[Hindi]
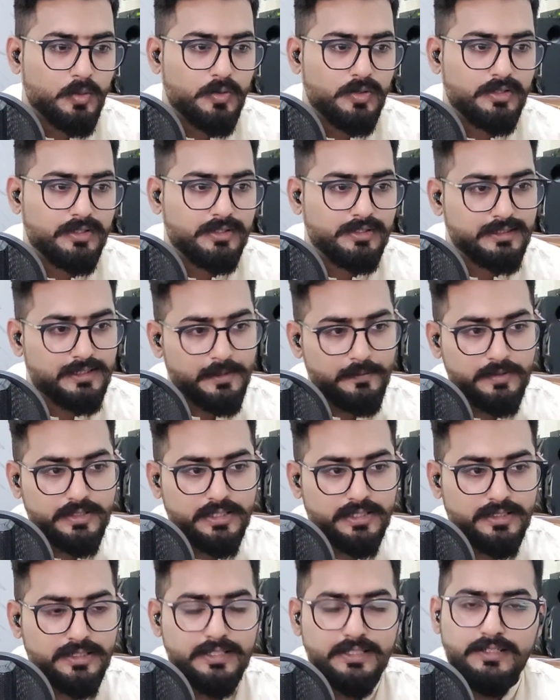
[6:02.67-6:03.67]
तो
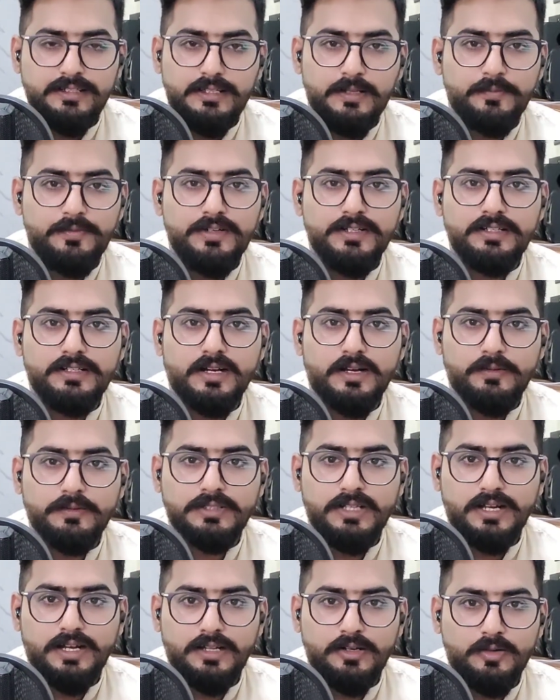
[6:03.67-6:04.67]
डेफिनेटली डिफरेंट
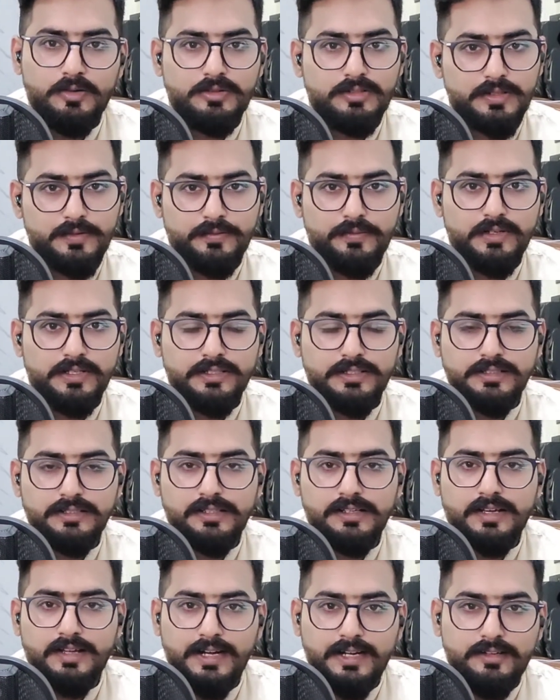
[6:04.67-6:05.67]
अवतार डिफरेंट
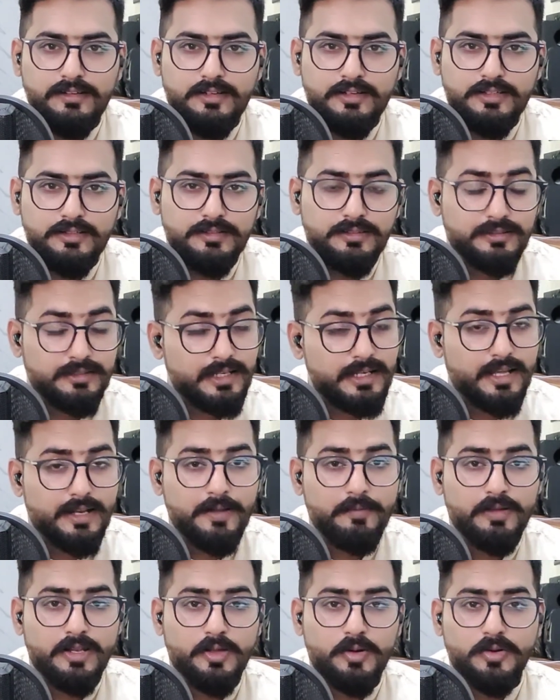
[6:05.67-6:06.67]
करेक्टर
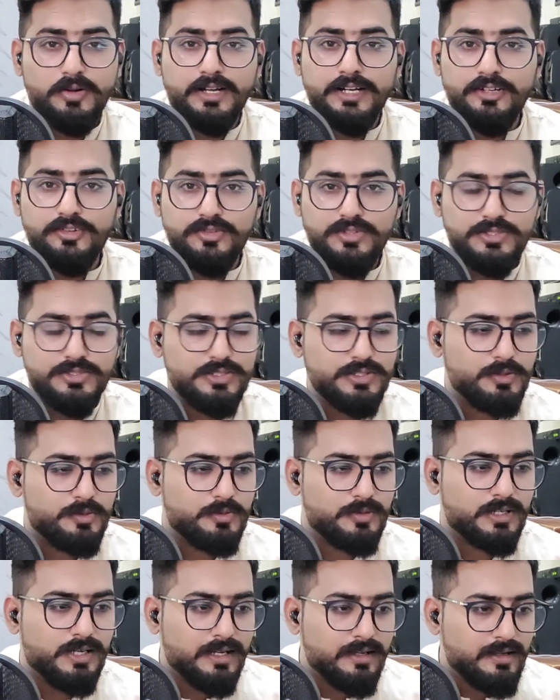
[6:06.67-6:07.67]
देखने वाला होगा इंटरेस्टिंग
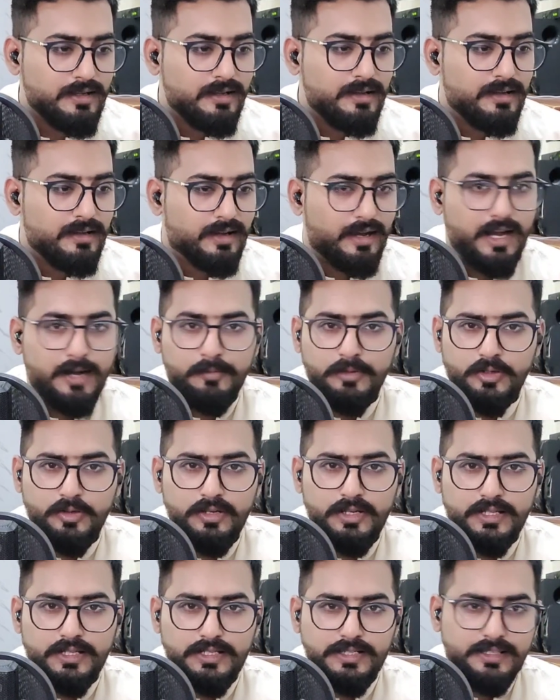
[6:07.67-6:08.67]
होगा आप
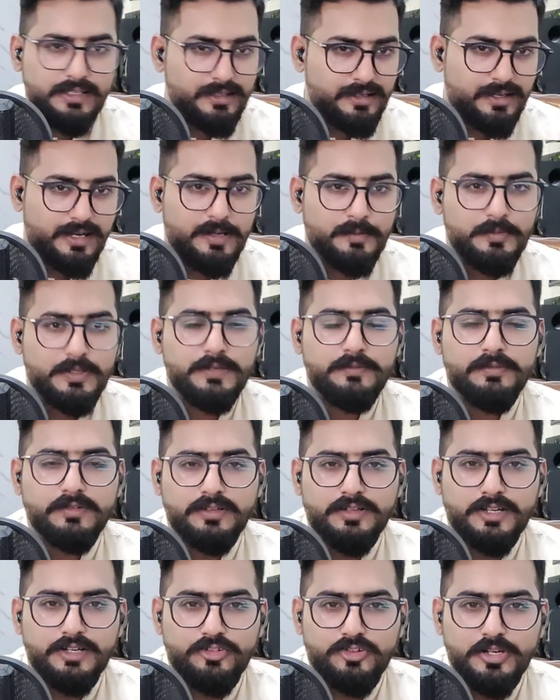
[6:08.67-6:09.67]
लोग लकी हैं
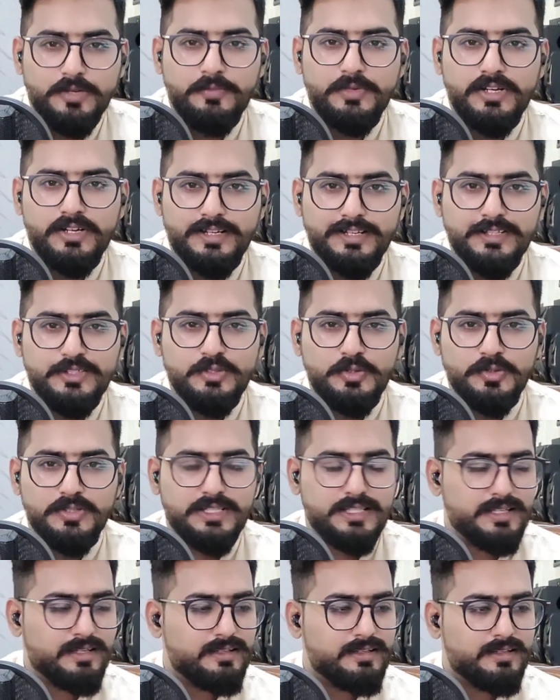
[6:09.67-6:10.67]
आपके कंट्री में रिलीज़
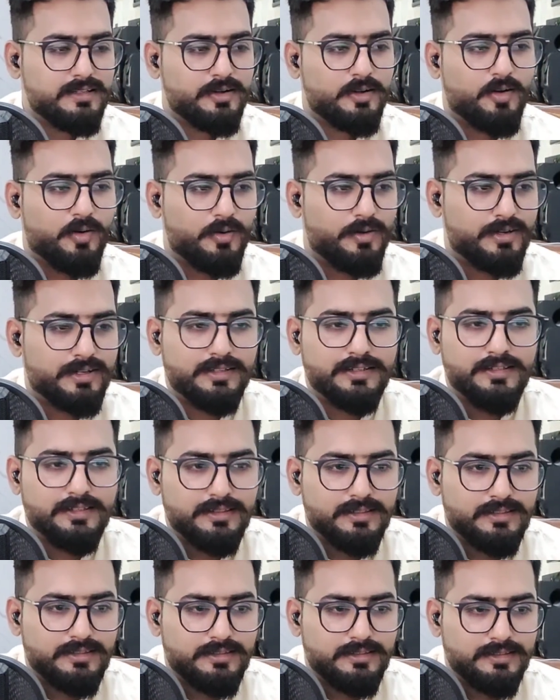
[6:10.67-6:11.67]
होगी है और
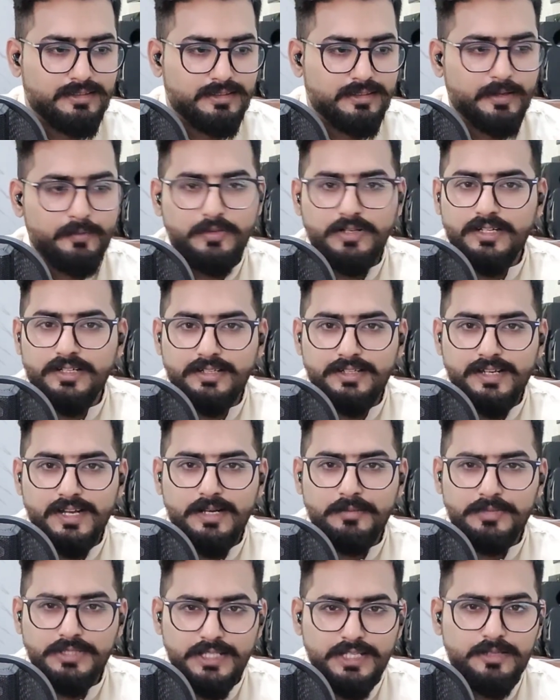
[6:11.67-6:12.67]
डेफिनेटली
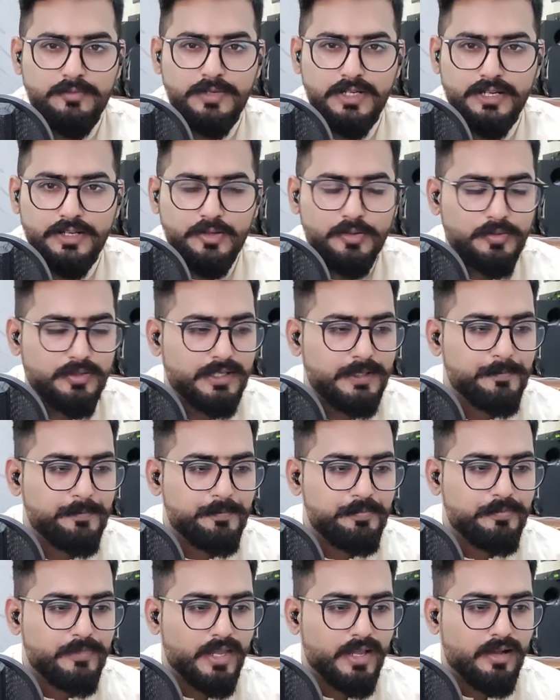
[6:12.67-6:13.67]
आप देख भी रहे होंगे
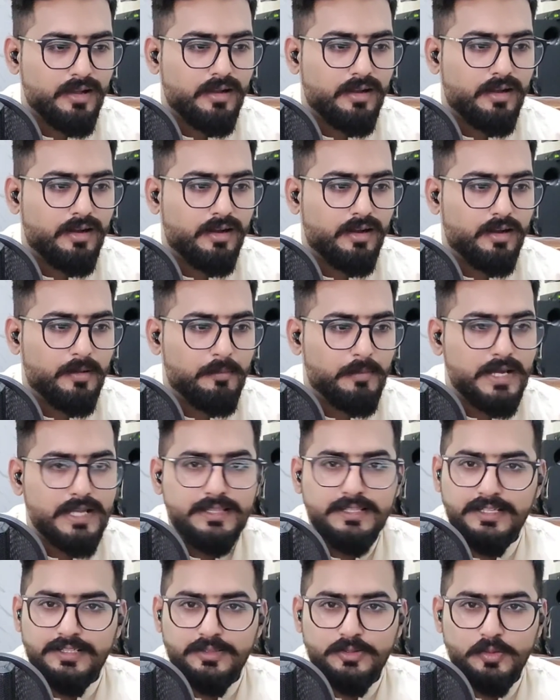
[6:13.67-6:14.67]

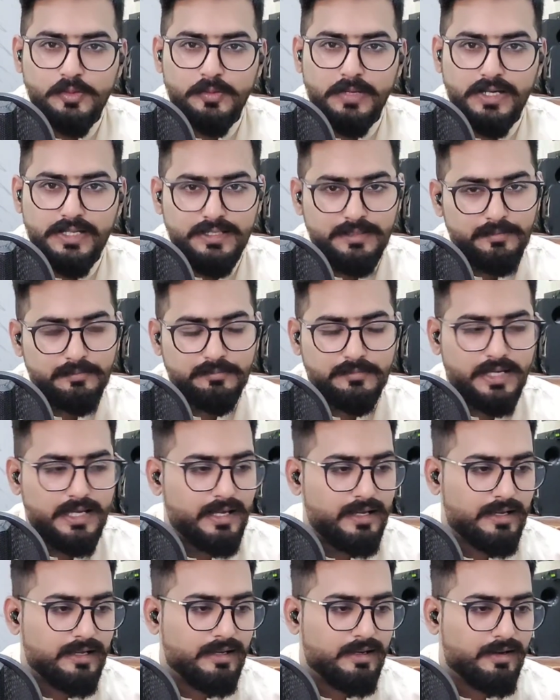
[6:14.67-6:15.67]
मैं देखता हूँ भाई
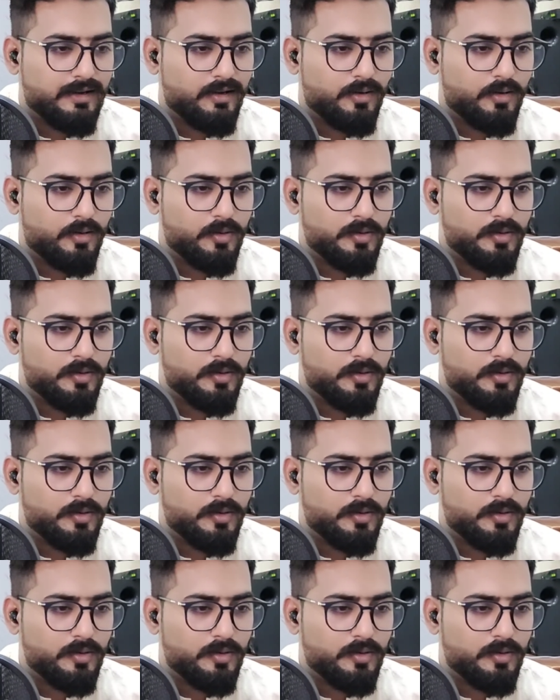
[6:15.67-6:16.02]
मैं